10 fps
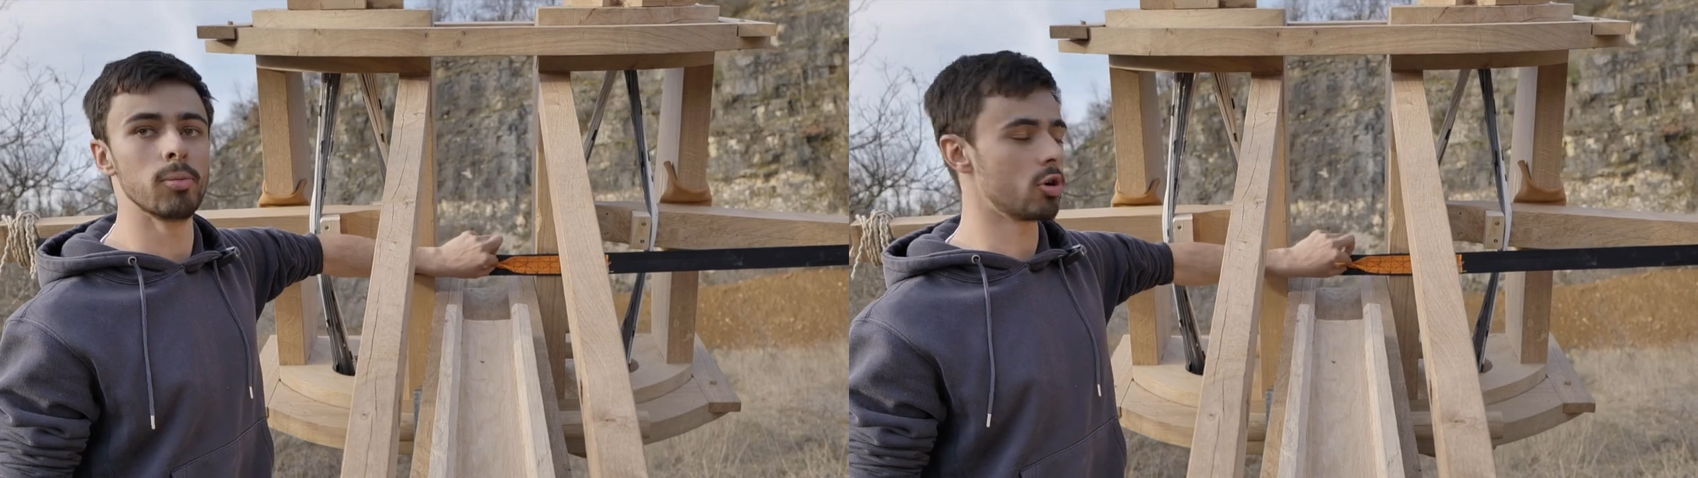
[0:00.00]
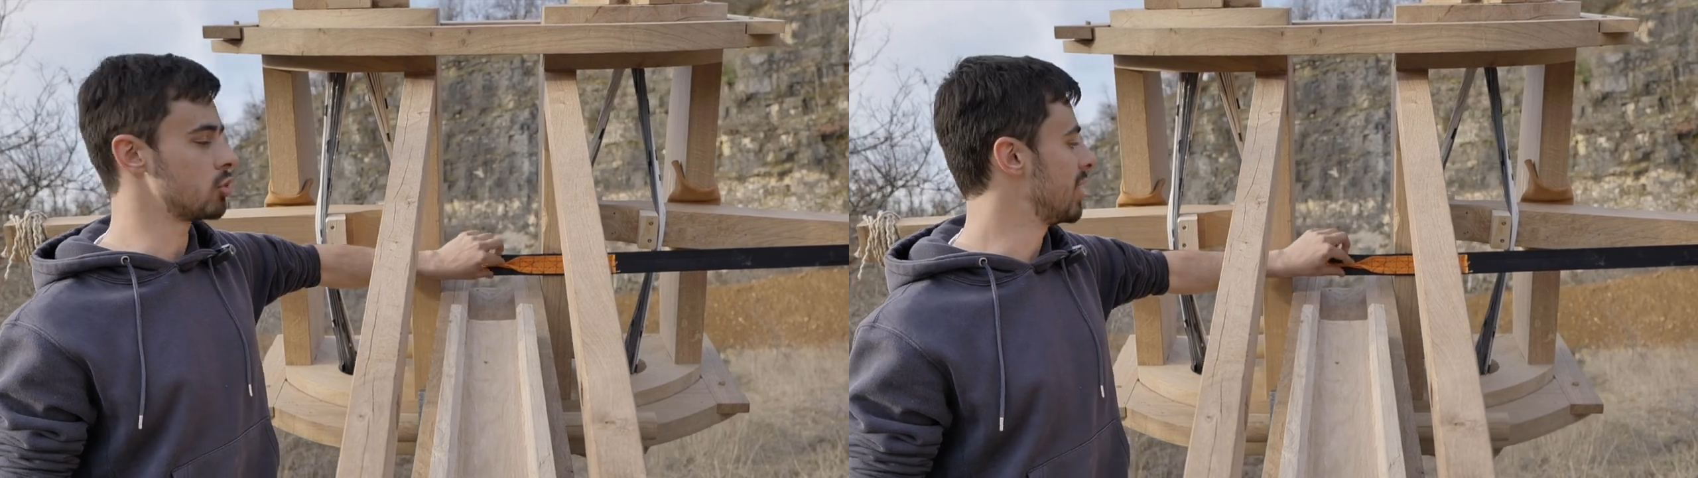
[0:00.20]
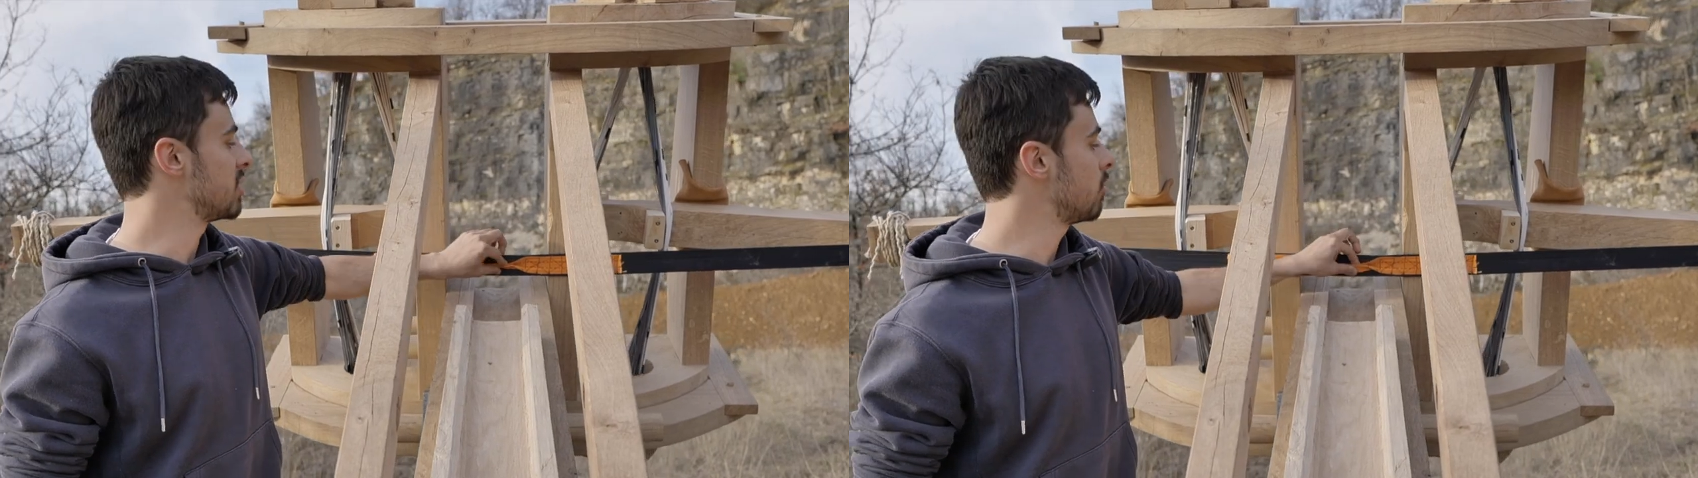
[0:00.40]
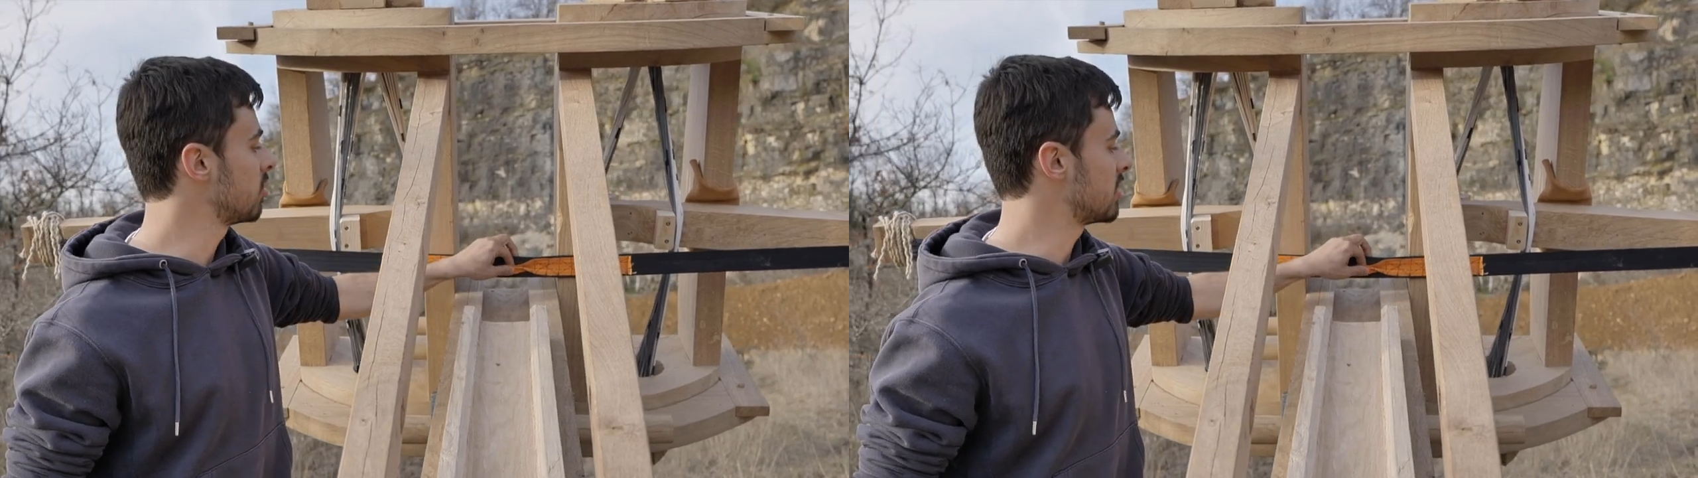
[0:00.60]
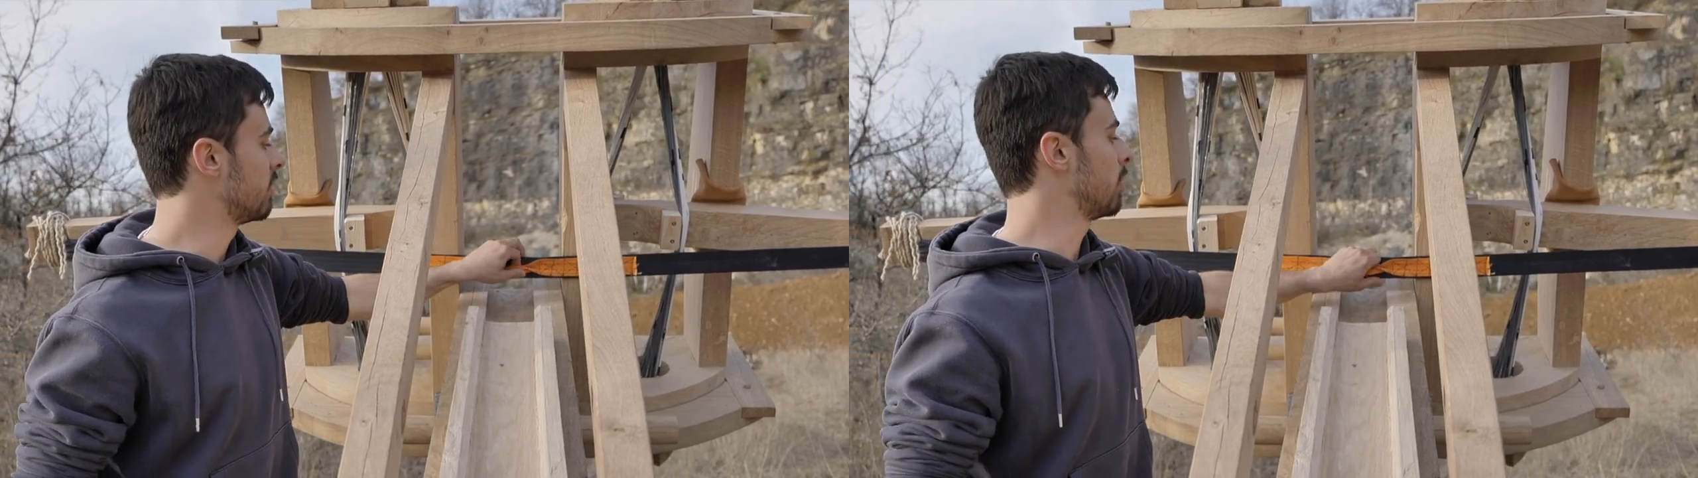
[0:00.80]
proche de la
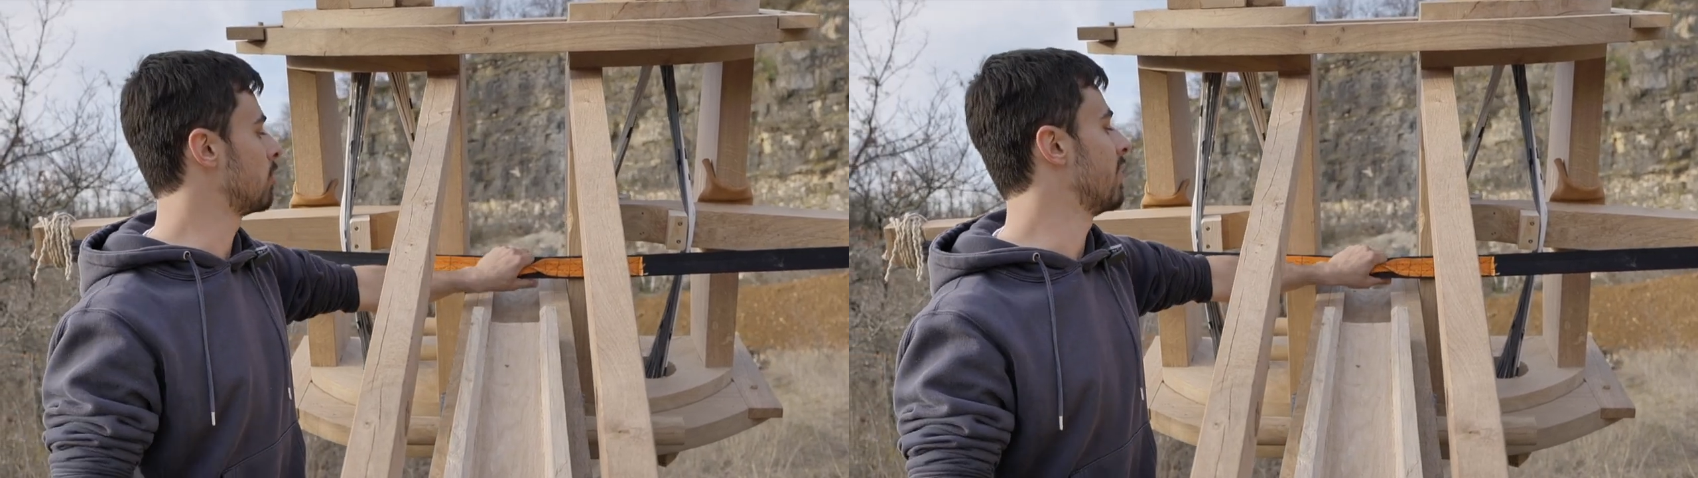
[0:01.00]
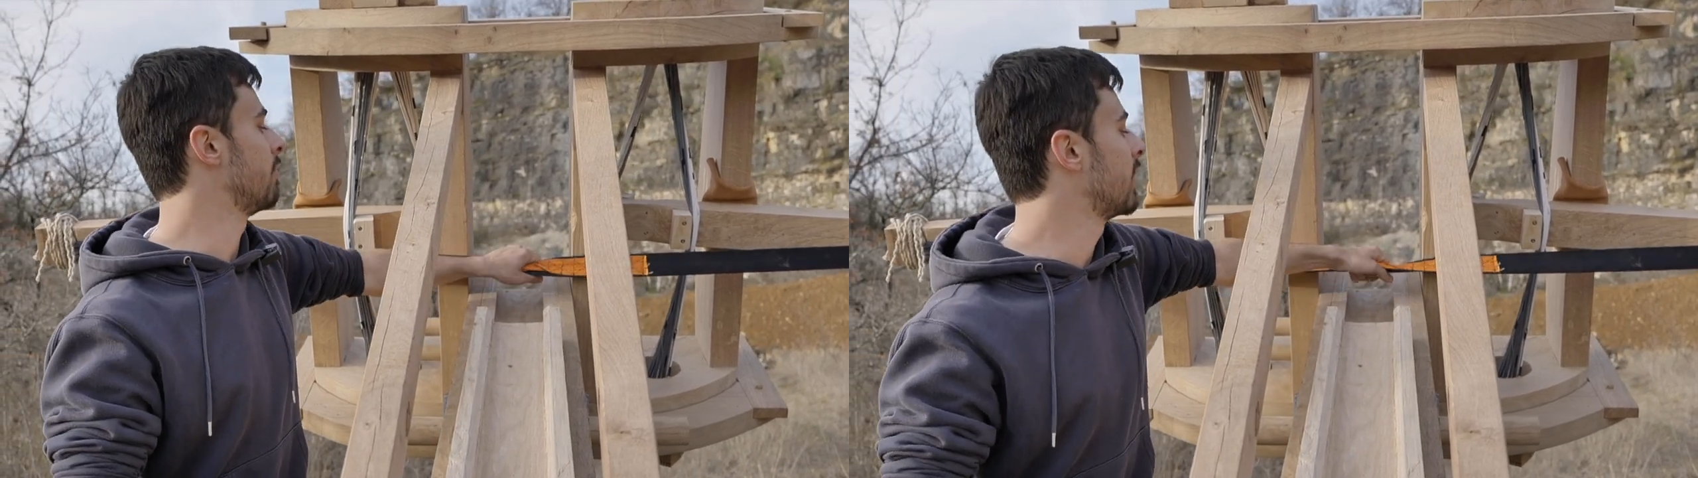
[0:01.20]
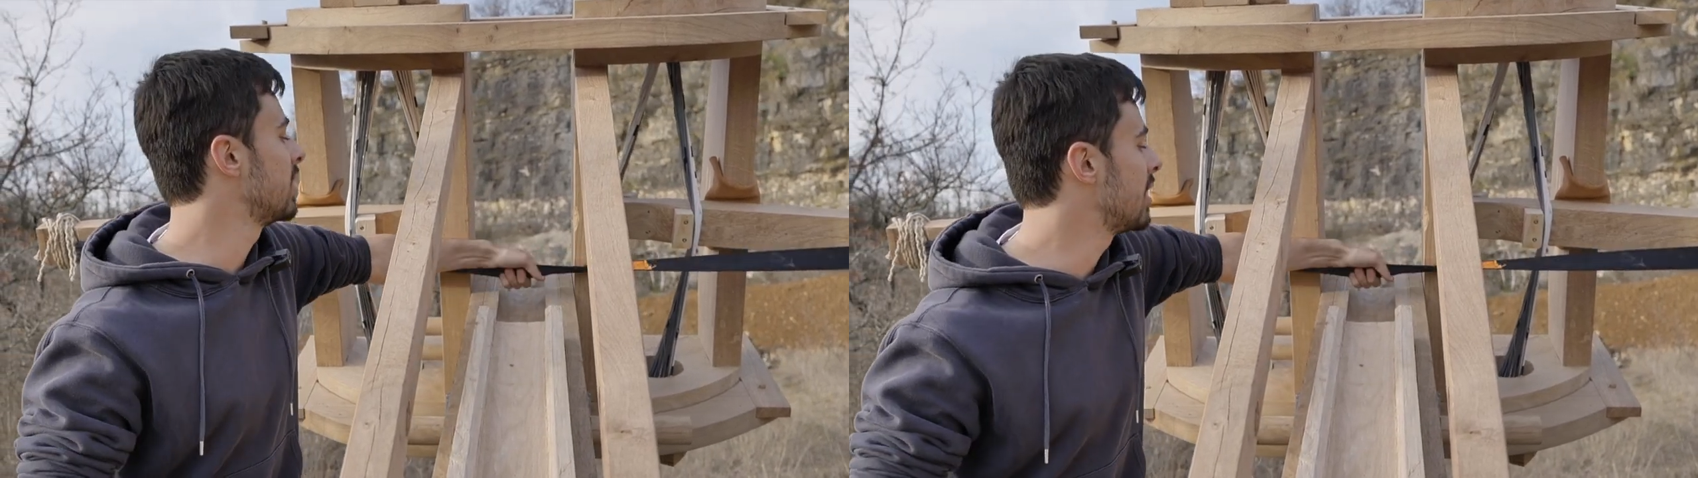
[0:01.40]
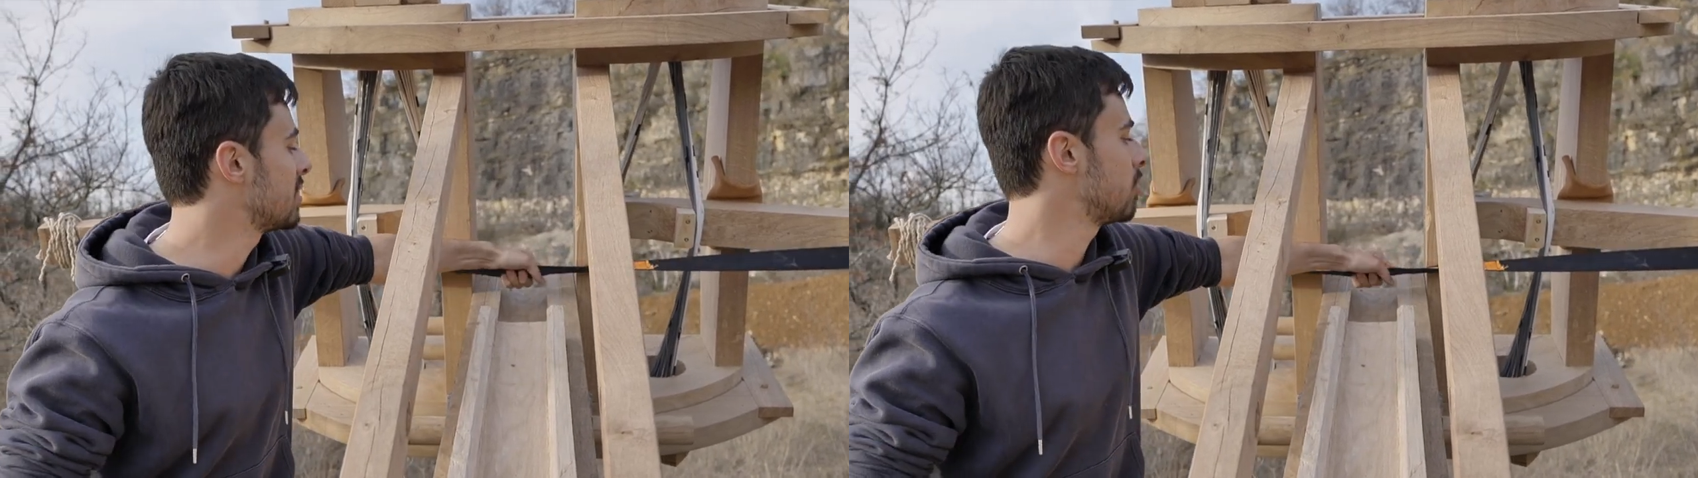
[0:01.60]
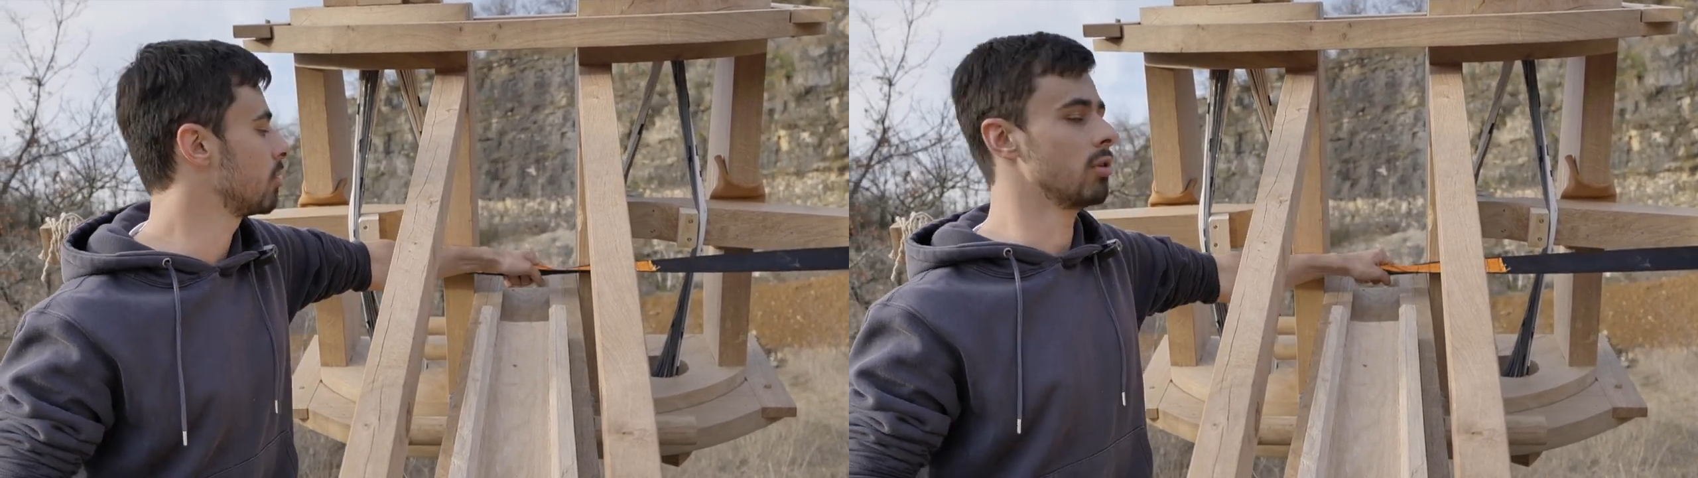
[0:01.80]
sangle, ce qui fait qu'on va vriller la
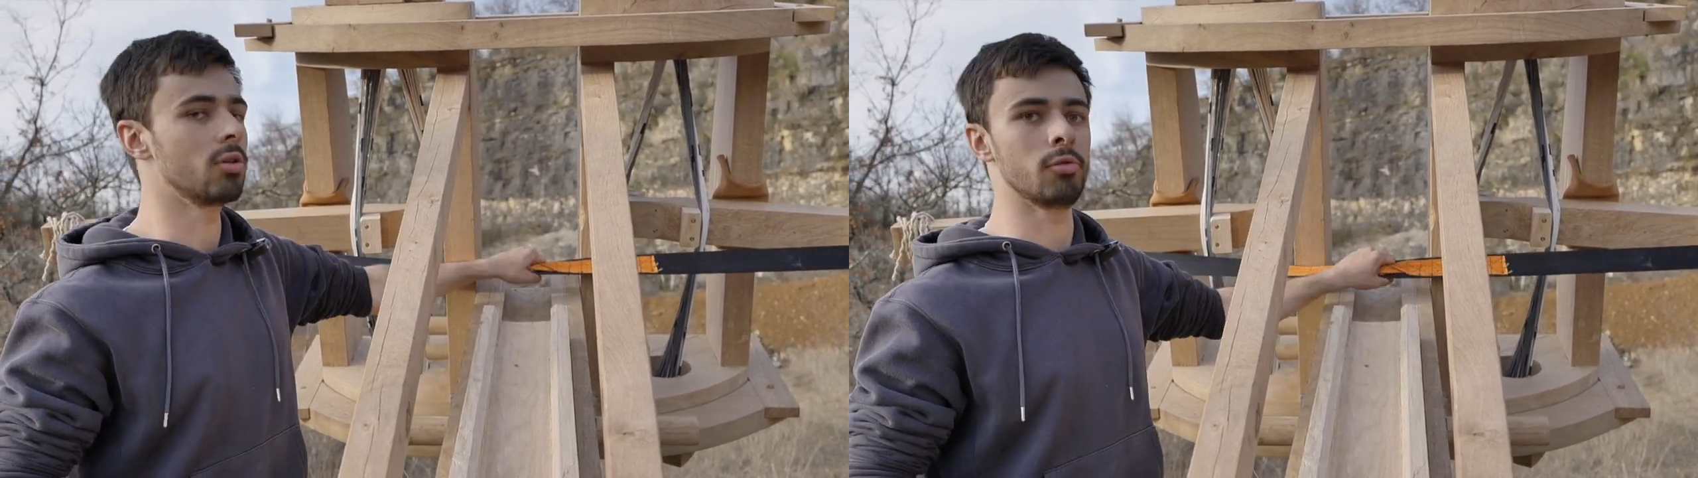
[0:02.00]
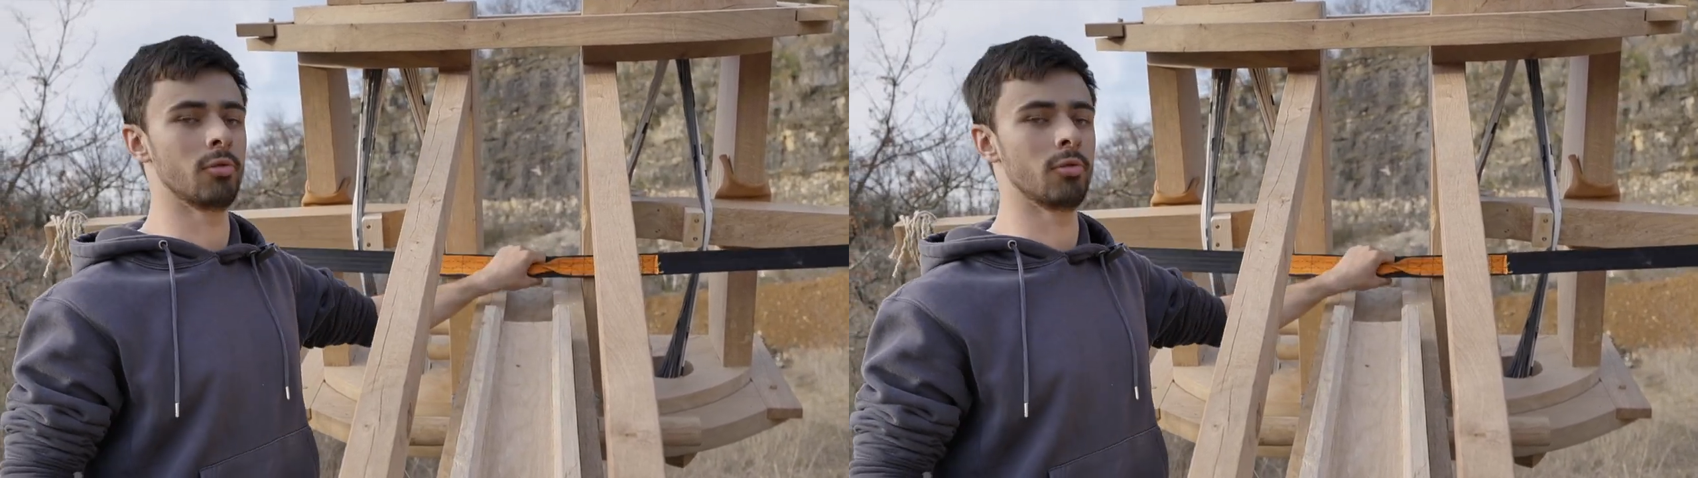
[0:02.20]
sangle quand